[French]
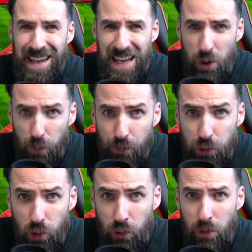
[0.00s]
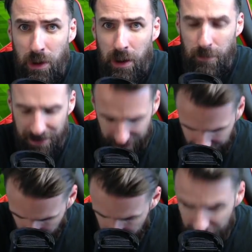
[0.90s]
Il loupe tout Mais sans
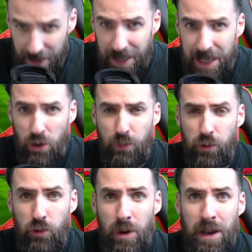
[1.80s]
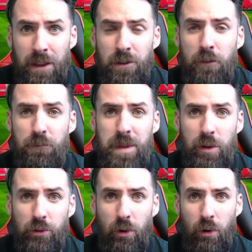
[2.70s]
déconné il loupe tout 9
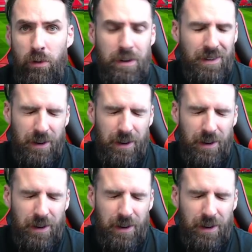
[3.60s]
millions d'euros,